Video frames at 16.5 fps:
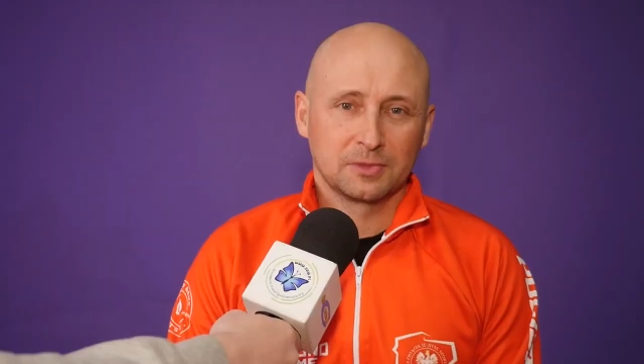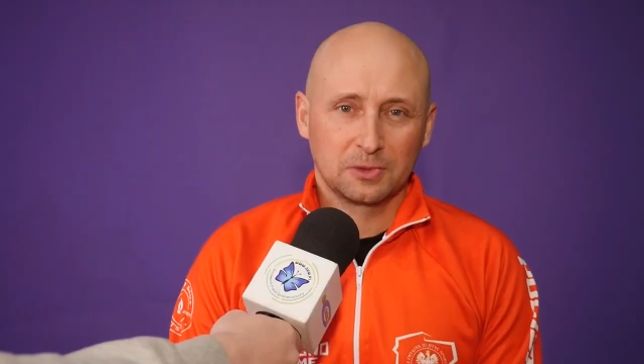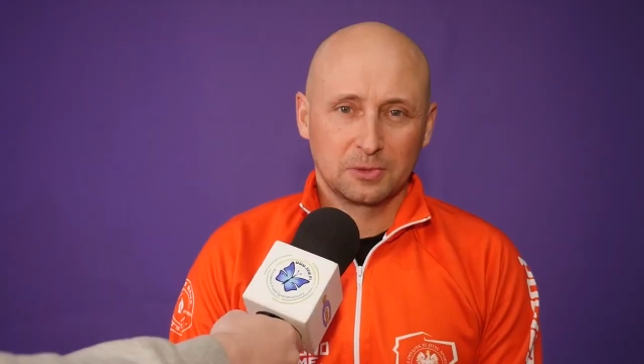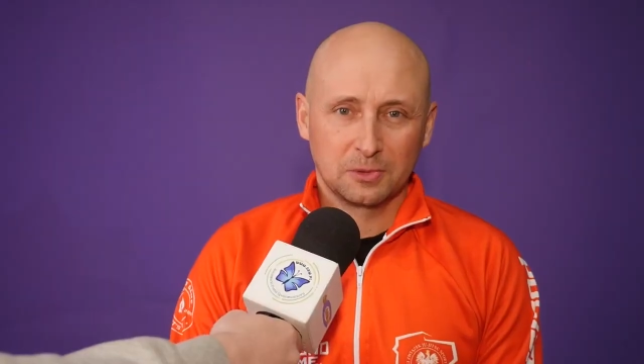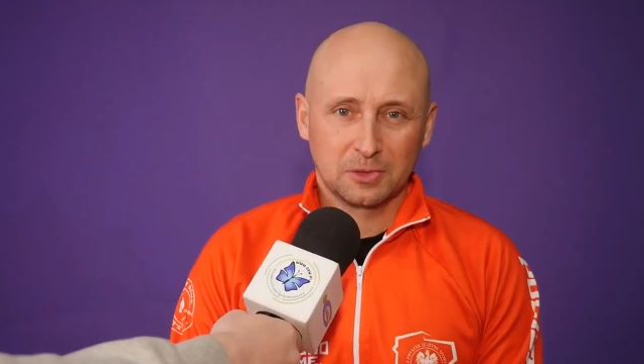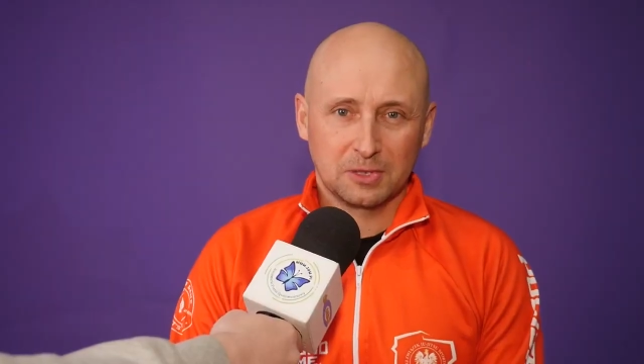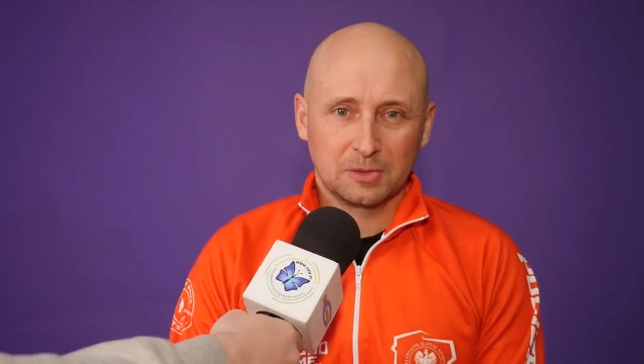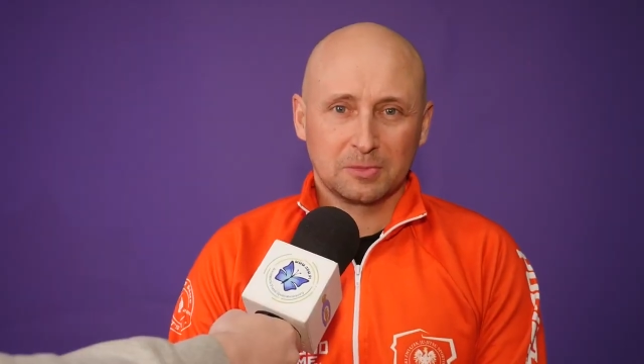w
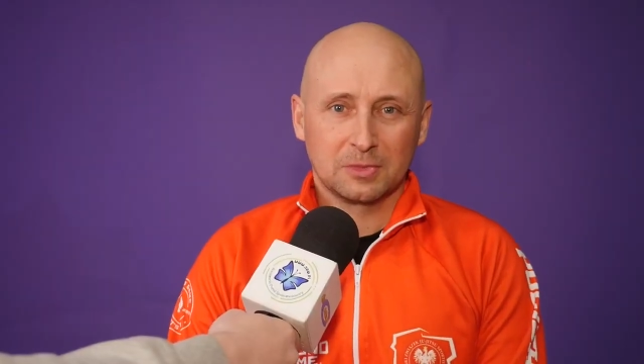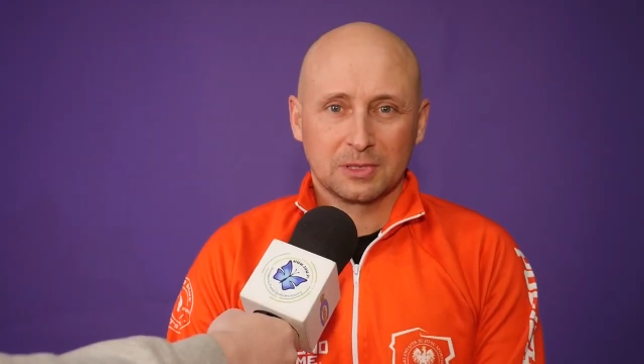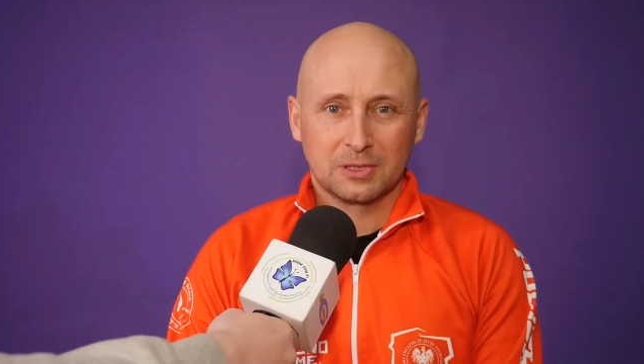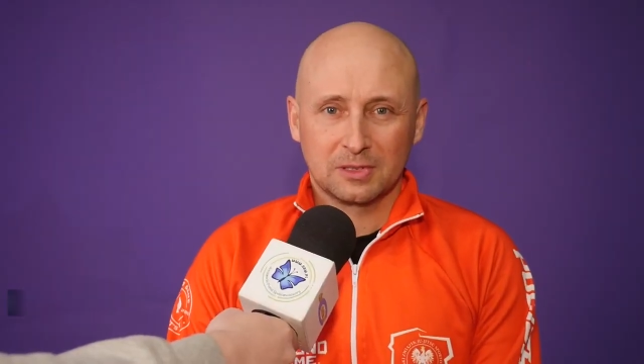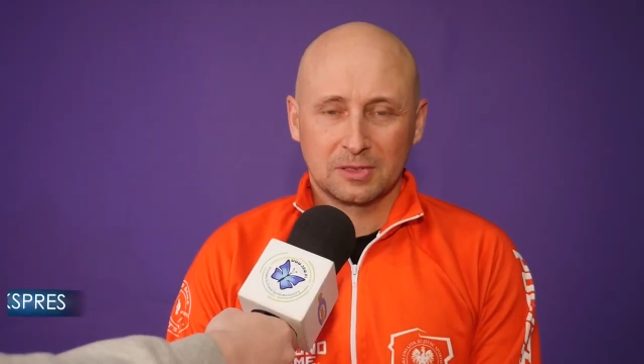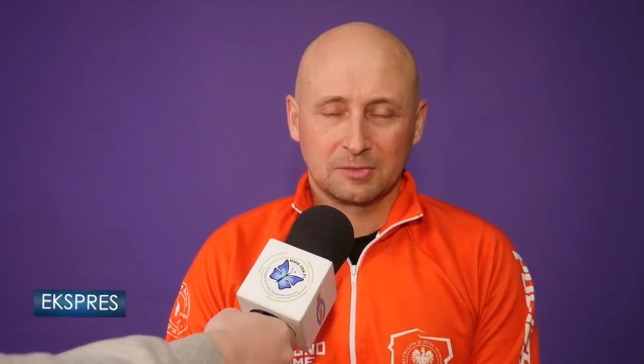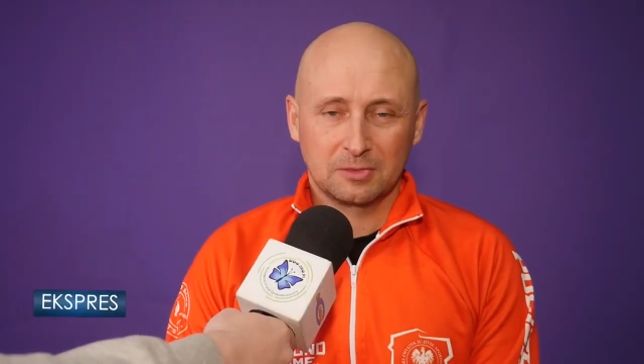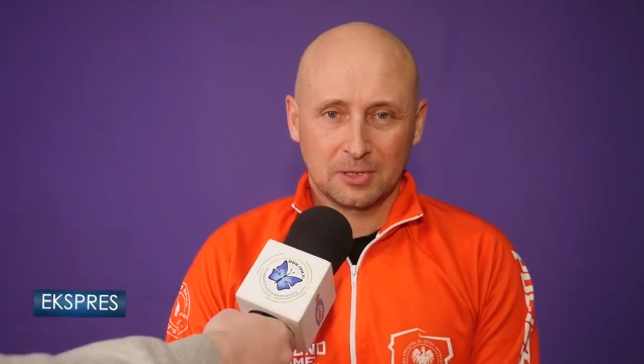którym
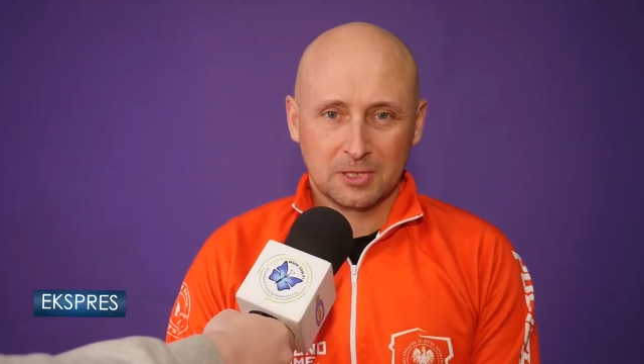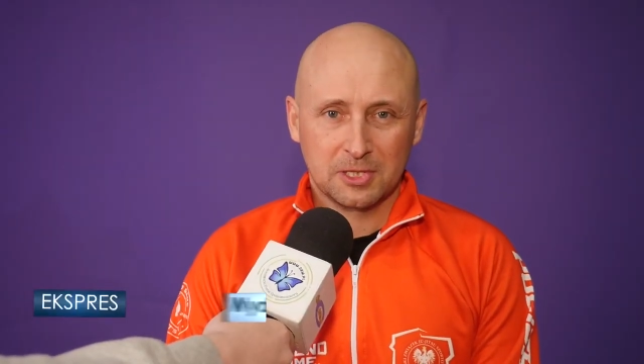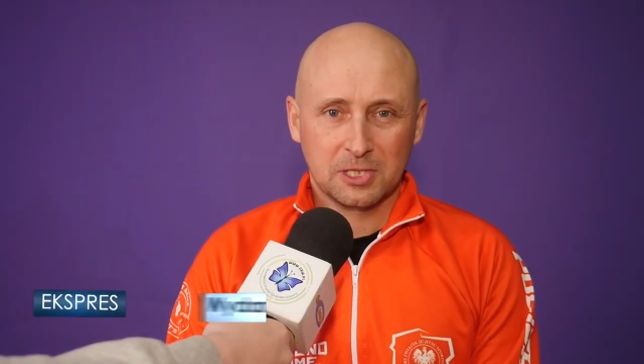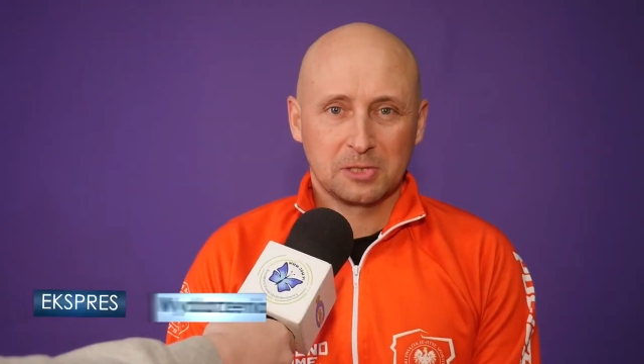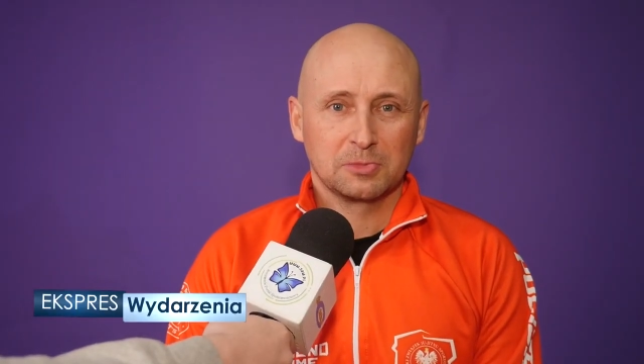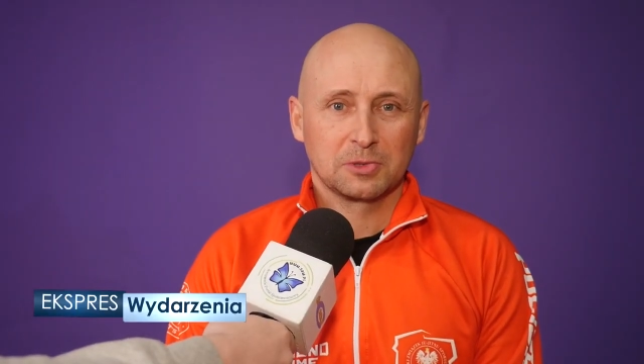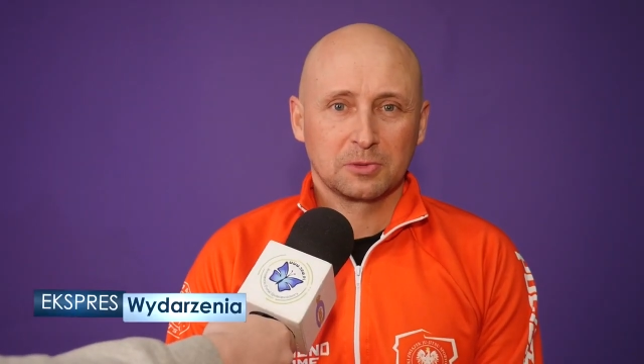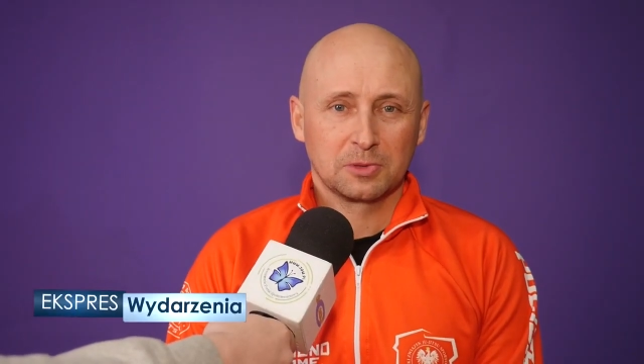y,
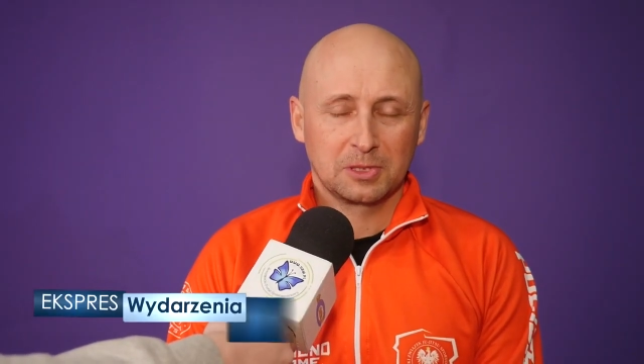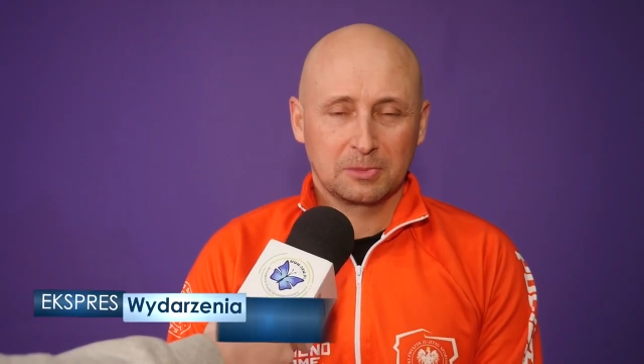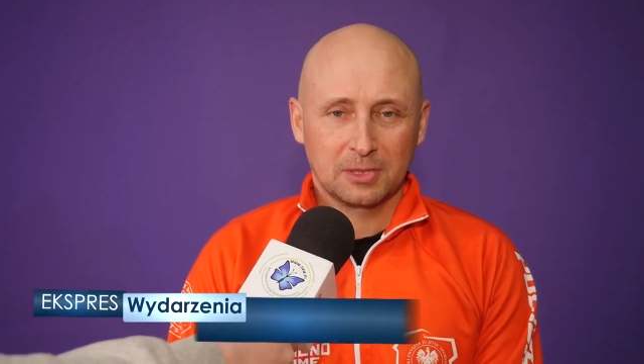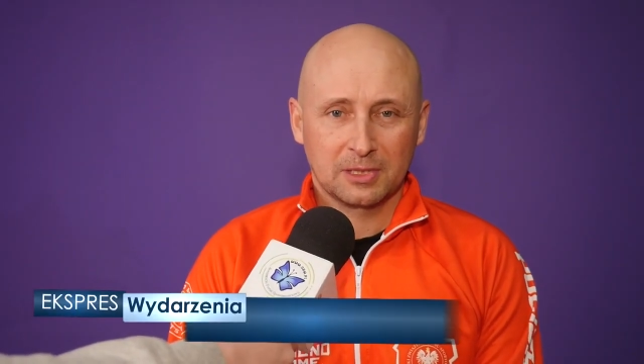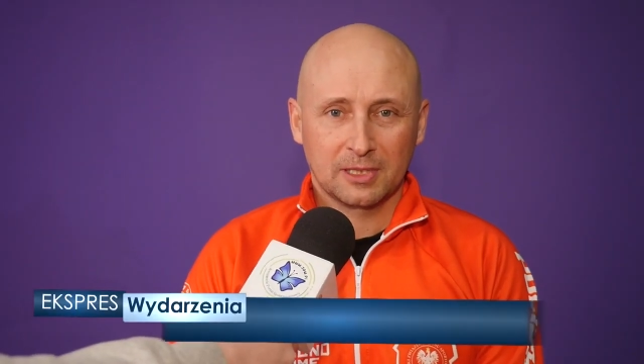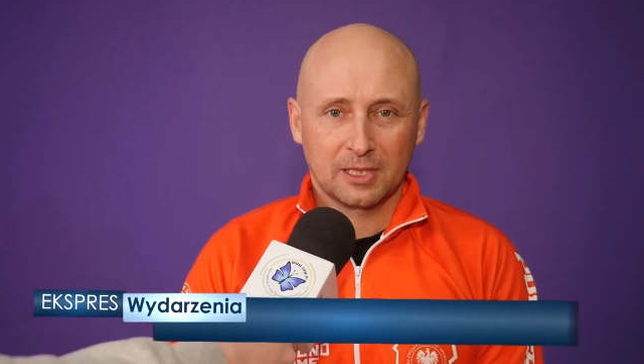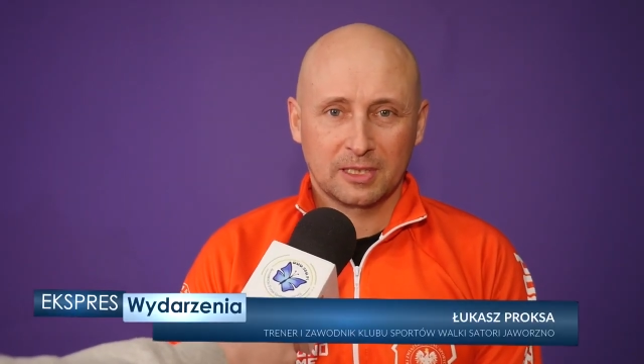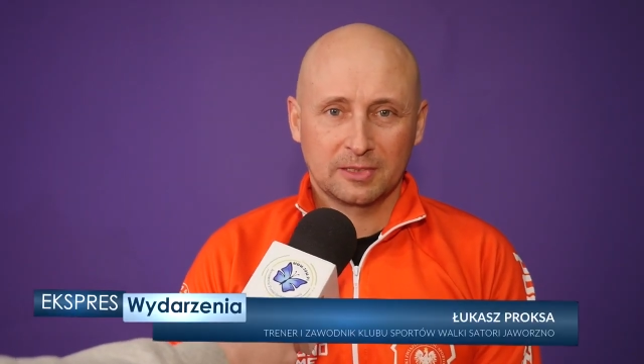walczyliśmy złoty
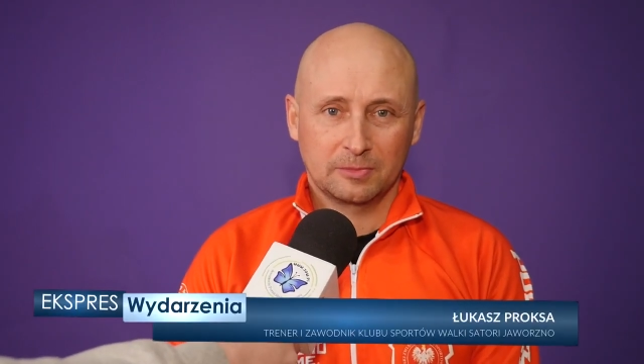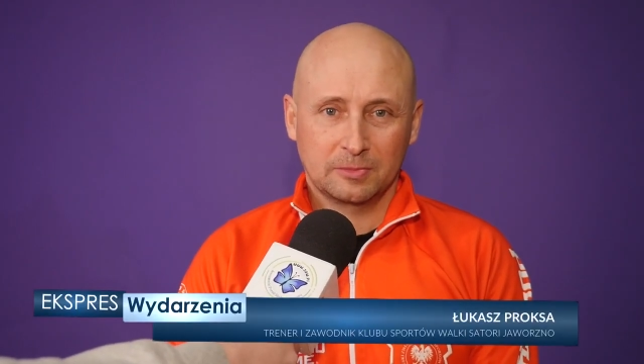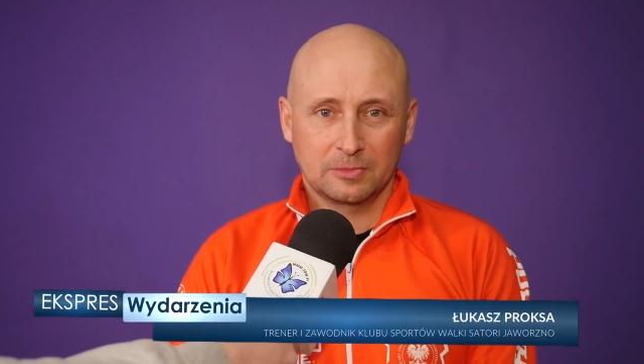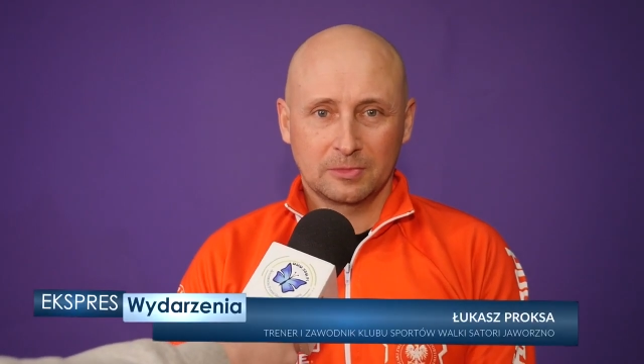medal,